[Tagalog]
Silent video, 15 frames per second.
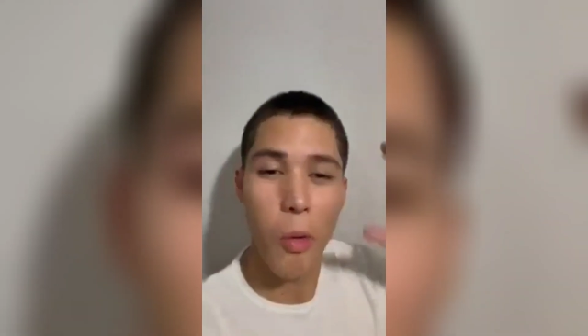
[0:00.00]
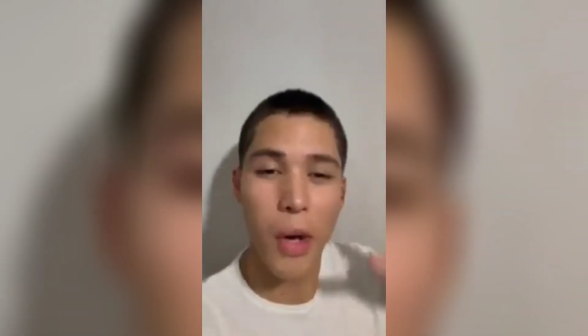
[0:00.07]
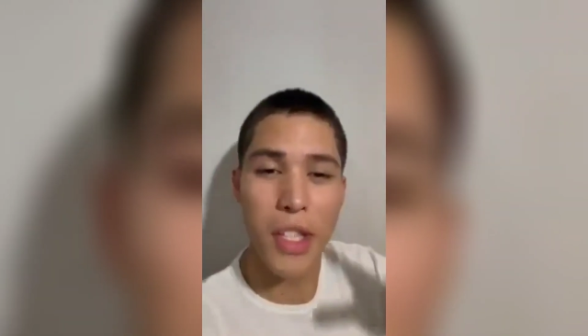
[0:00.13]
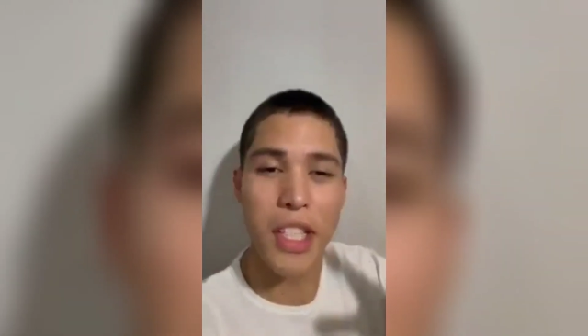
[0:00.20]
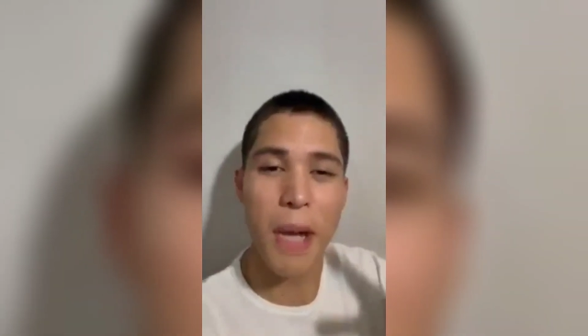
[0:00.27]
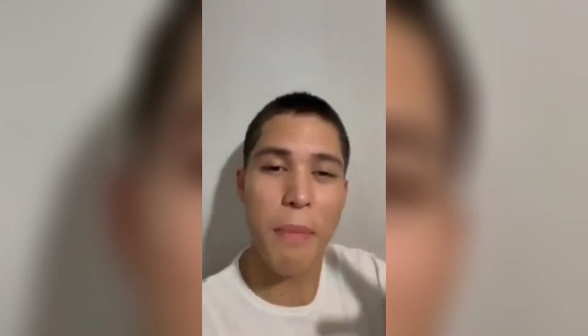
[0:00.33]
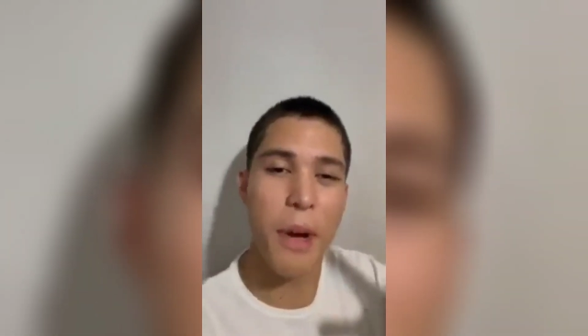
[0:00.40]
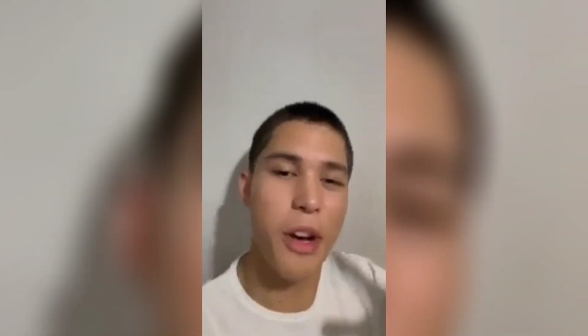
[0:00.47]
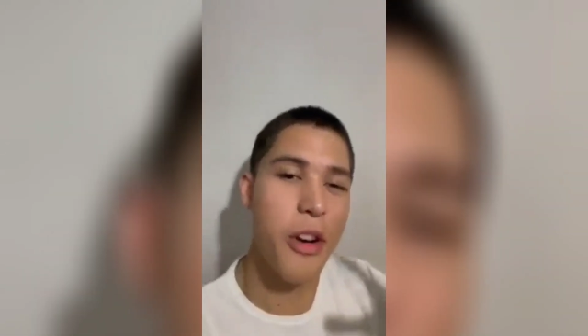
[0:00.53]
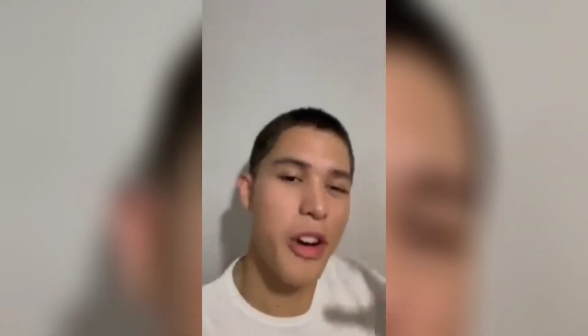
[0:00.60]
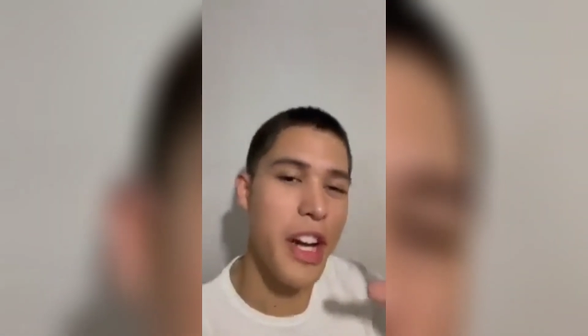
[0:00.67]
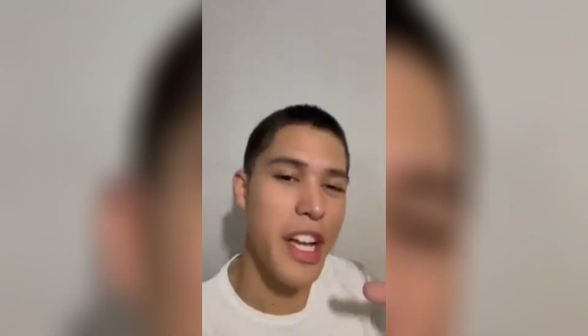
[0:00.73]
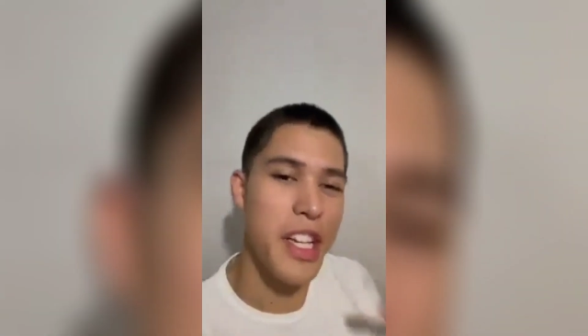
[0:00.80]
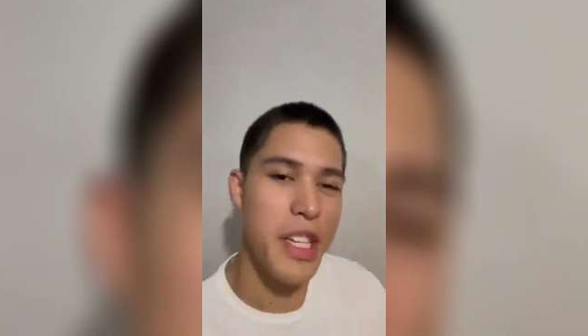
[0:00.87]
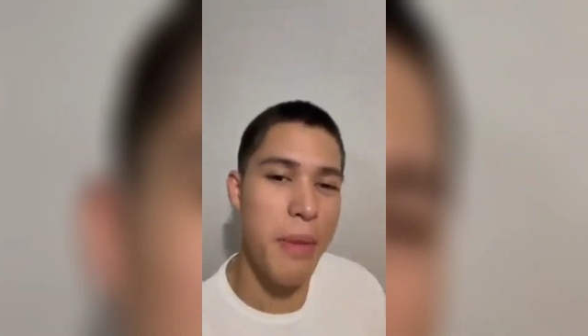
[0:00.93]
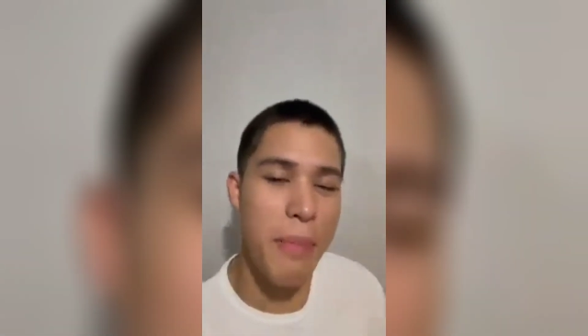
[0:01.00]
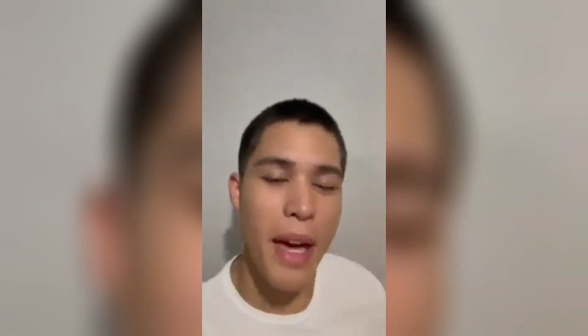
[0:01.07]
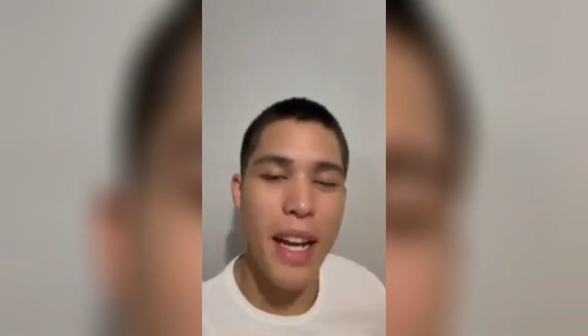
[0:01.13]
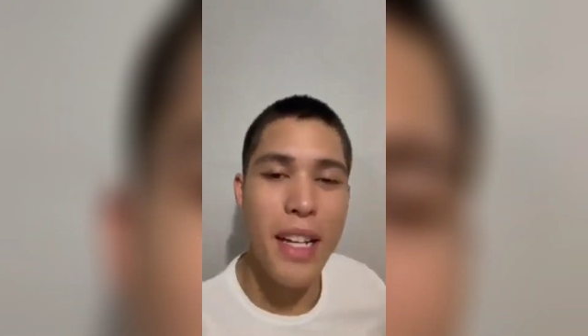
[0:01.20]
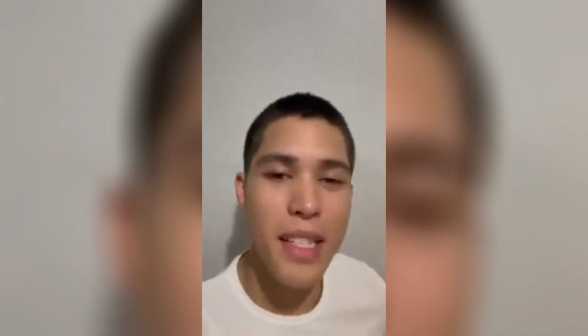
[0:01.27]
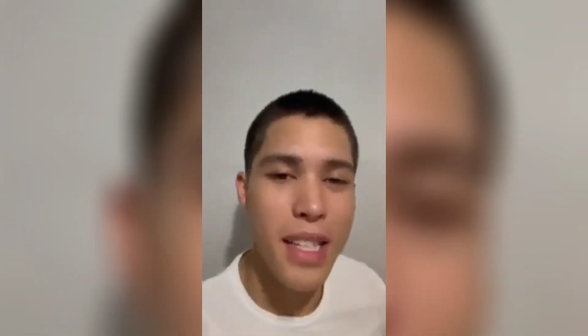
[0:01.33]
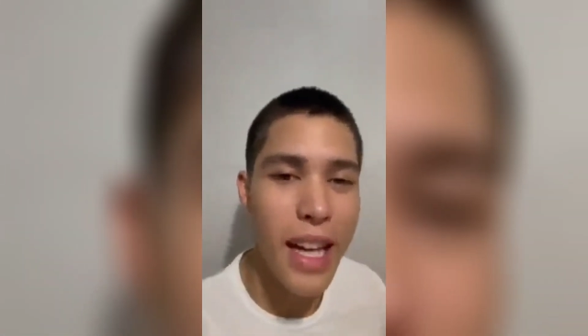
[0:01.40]
Latest
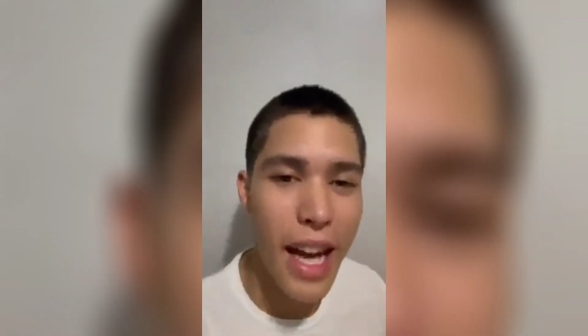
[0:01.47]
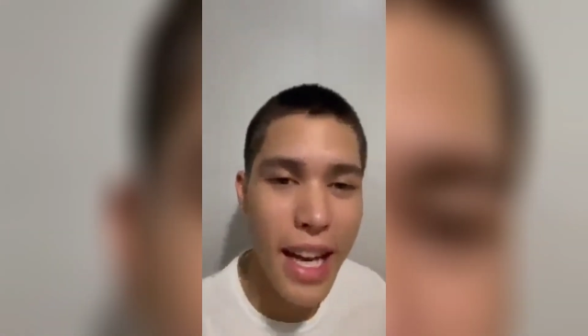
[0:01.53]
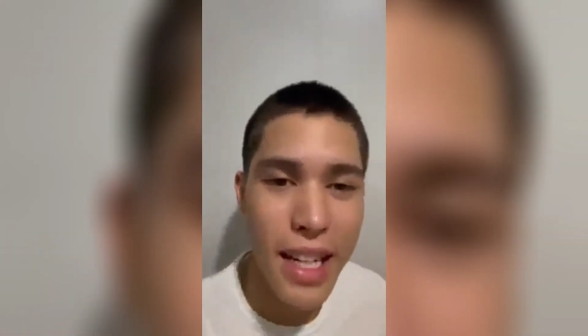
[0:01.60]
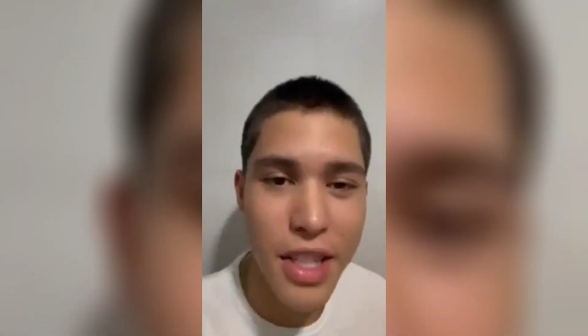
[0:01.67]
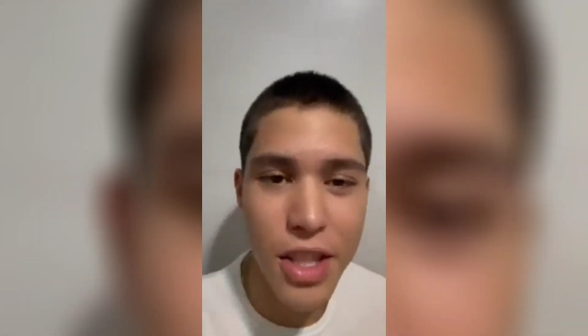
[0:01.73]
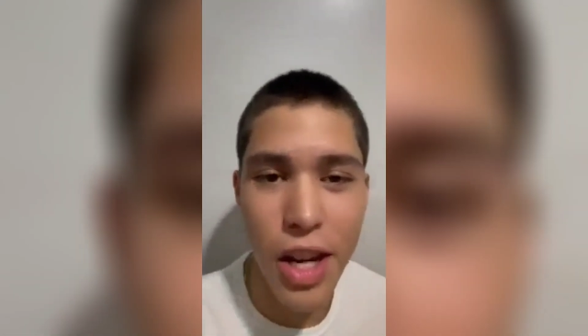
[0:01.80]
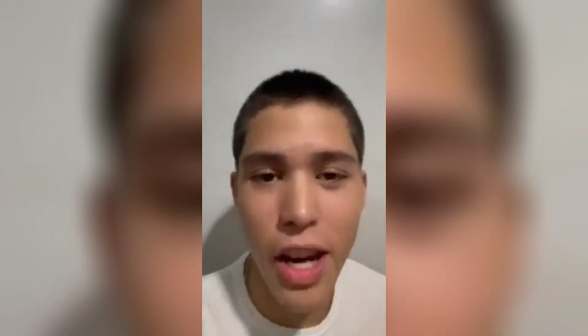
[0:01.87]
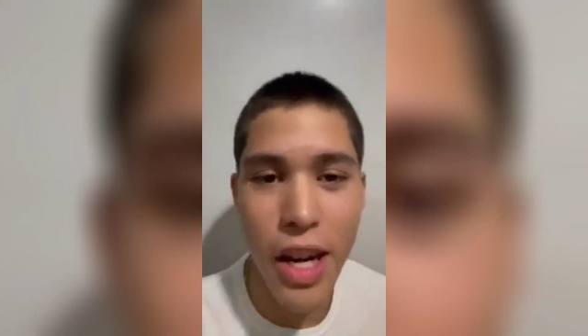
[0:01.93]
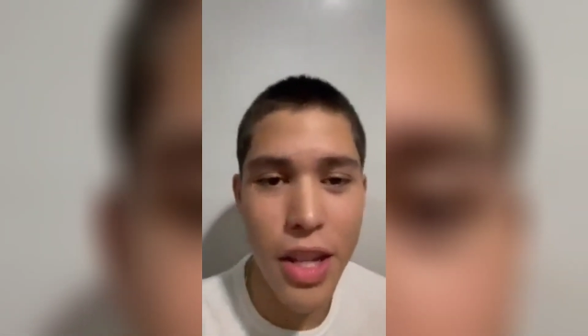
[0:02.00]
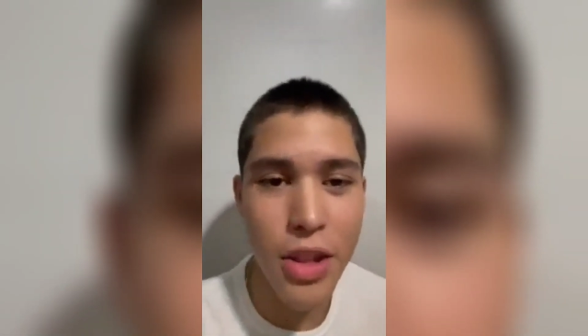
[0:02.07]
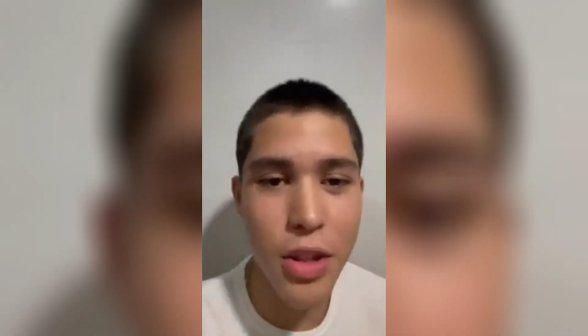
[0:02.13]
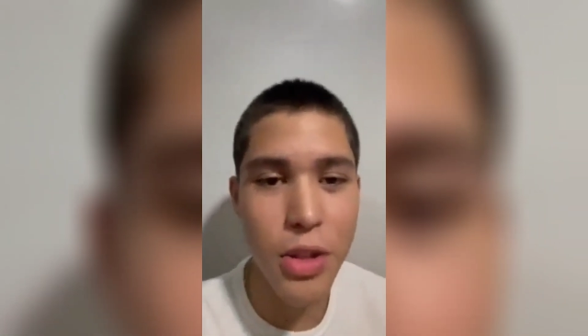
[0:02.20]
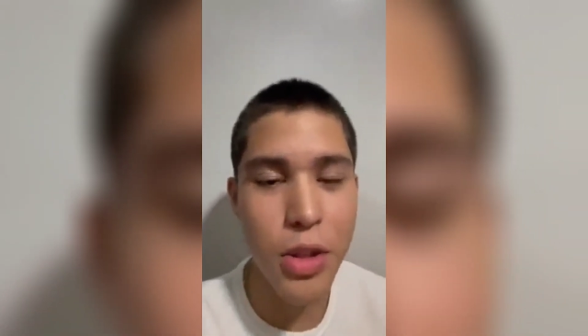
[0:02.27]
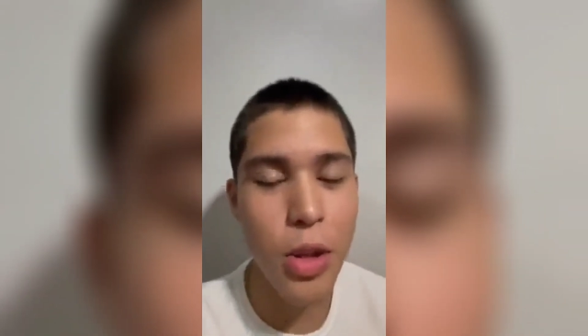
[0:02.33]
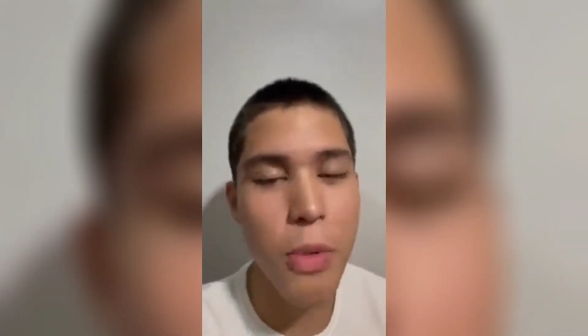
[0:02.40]
update mga kapamilya,